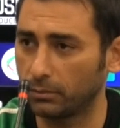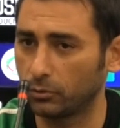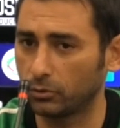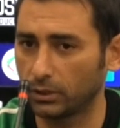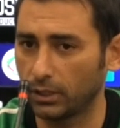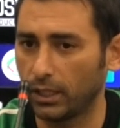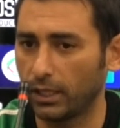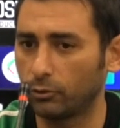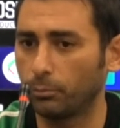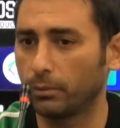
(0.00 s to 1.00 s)
dei modi
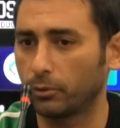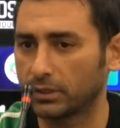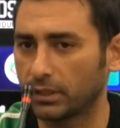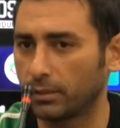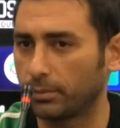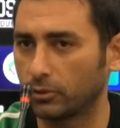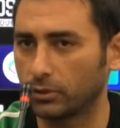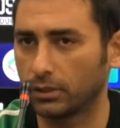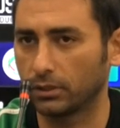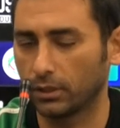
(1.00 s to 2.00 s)
e dobbiamo essere
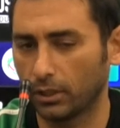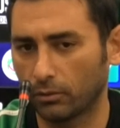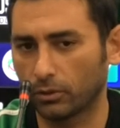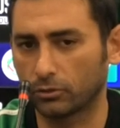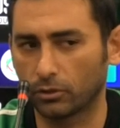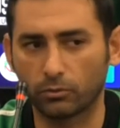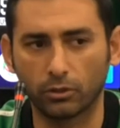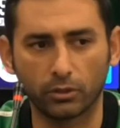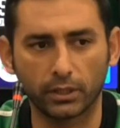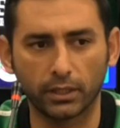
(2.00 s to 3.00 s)
pronti. Questo è
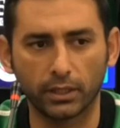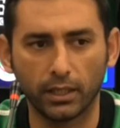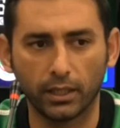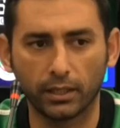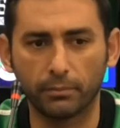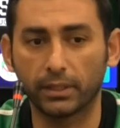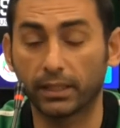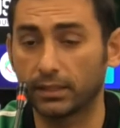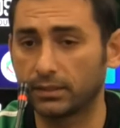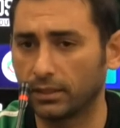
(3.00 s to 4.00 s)
quello che, che i miei
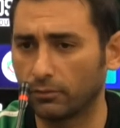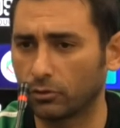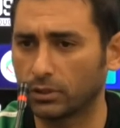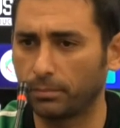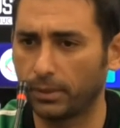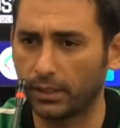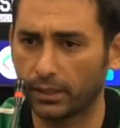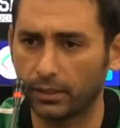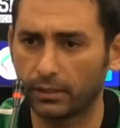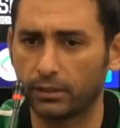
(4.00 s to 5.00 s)
ragazzi devono sapere,
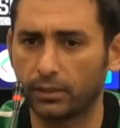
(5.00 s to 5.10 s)
che,